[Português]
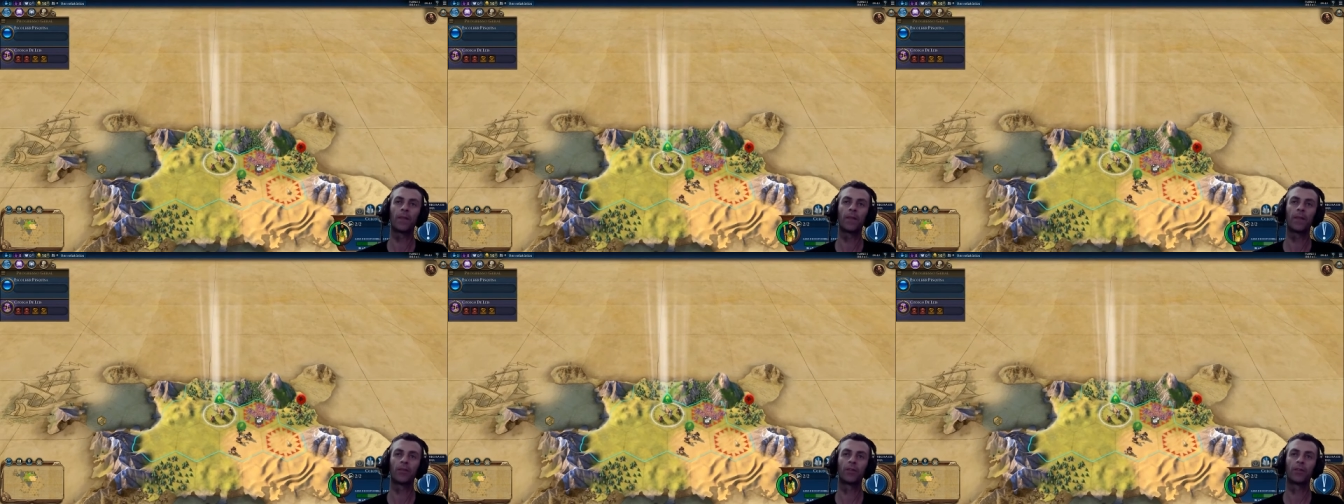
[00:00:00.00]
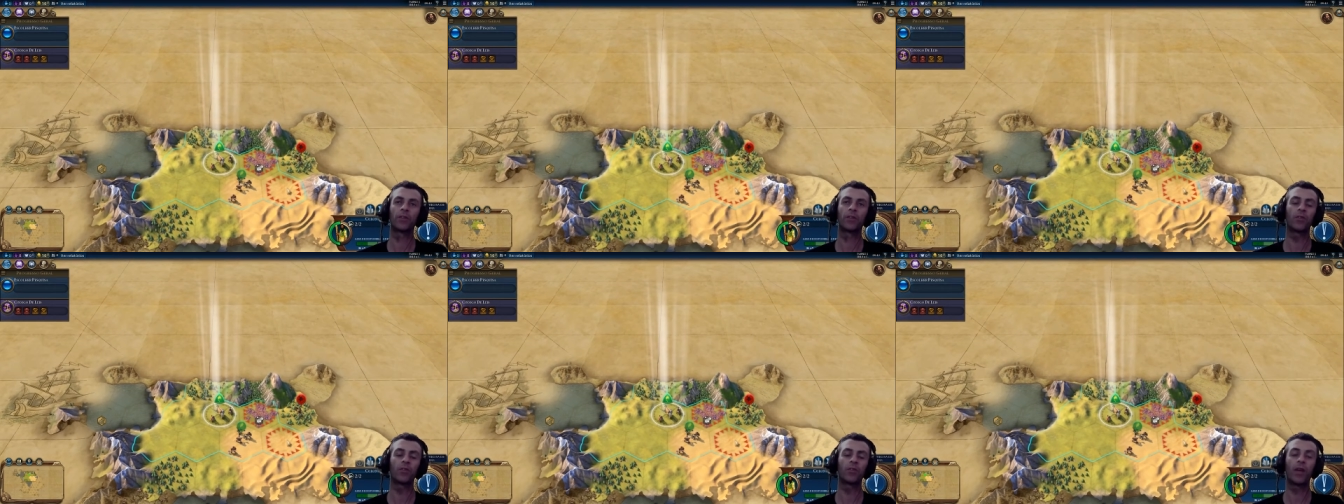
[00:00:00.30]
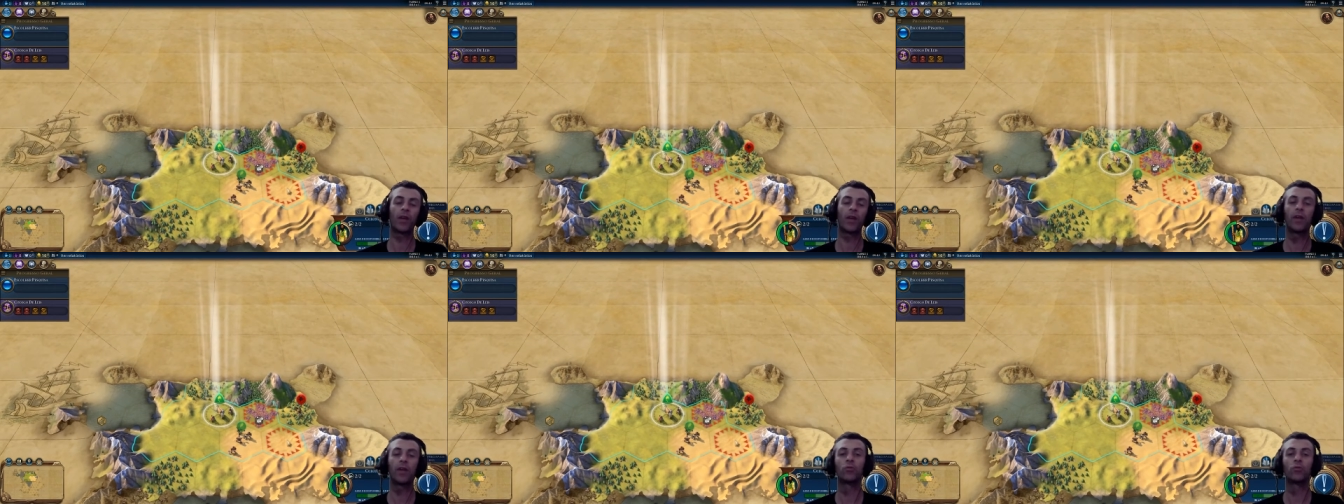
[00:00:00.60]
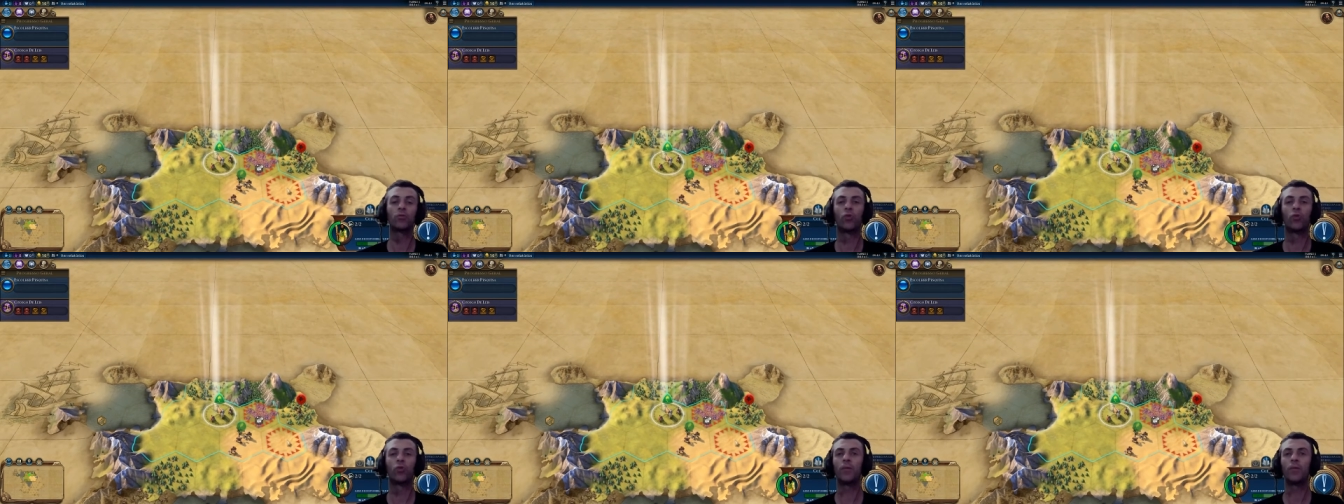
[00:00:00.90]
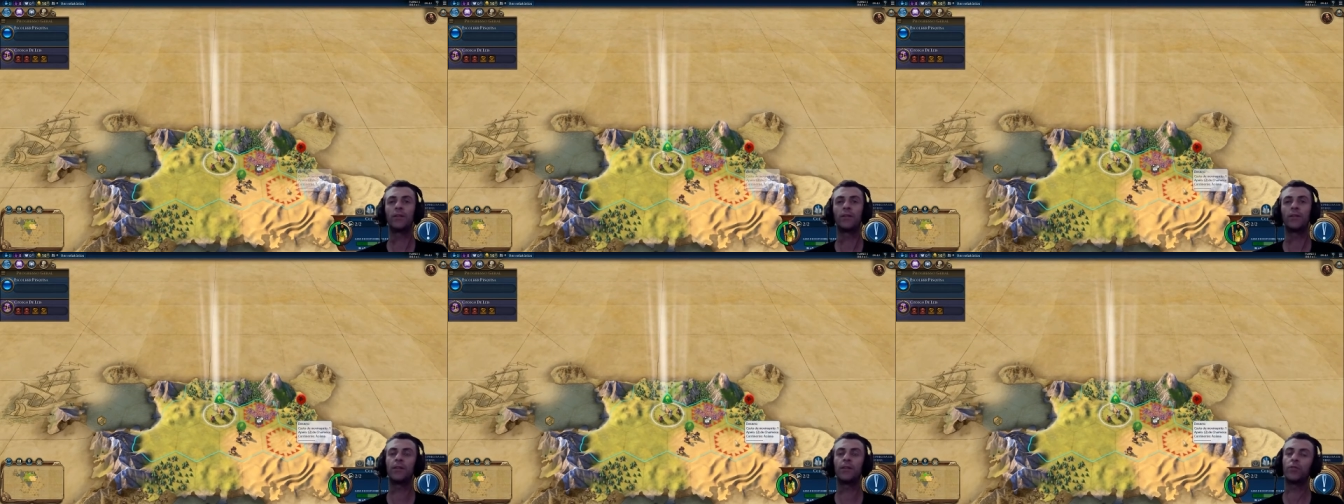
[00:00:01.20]
Porque são guerreiros
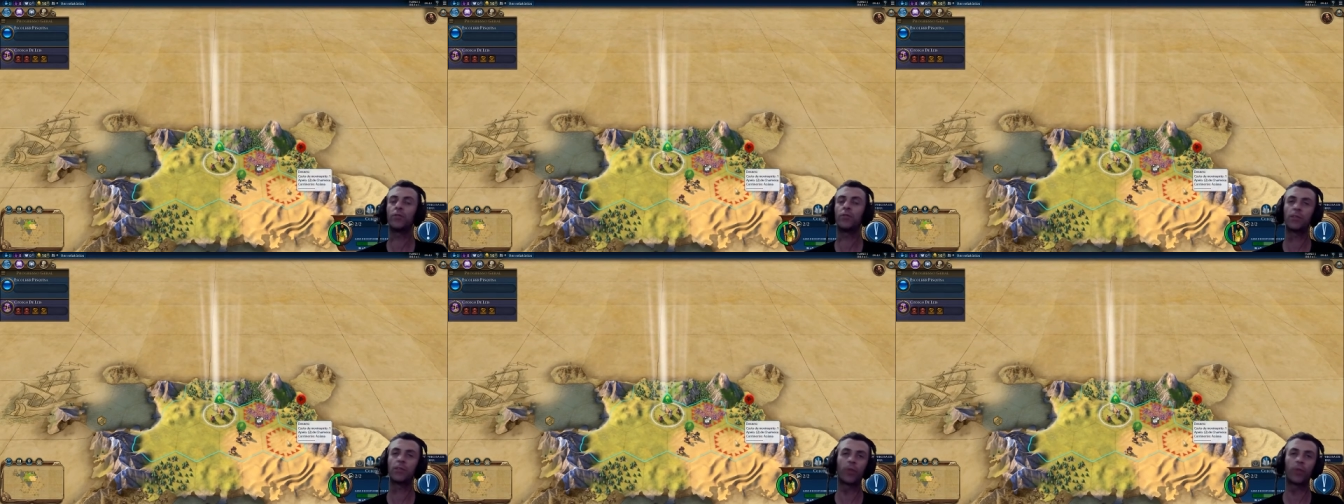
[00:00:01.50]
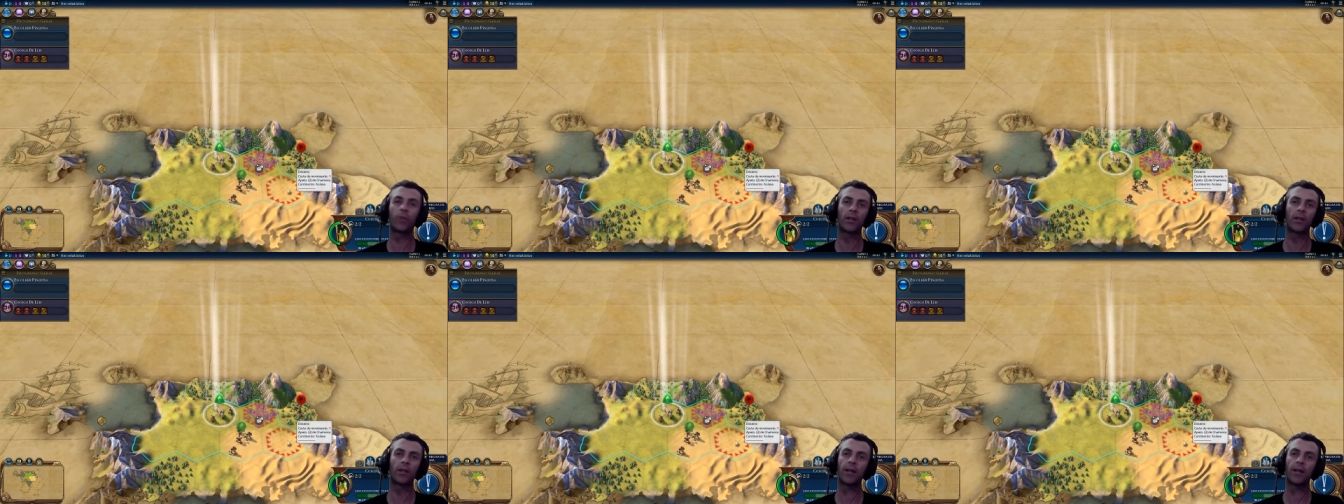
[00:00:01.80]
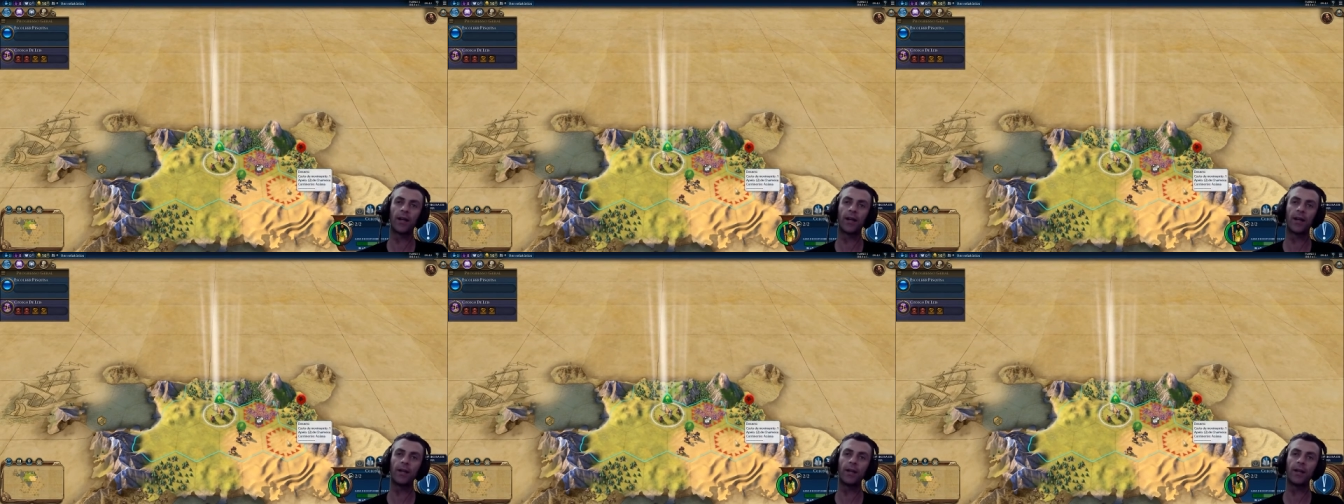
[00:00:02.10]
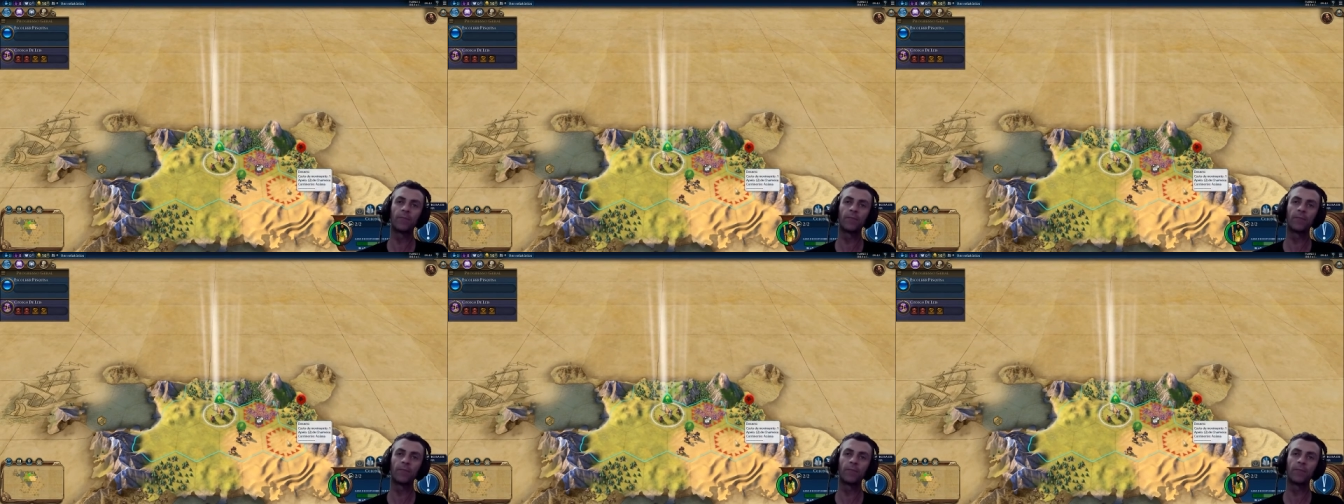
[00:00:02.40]
nômades e você pode atacar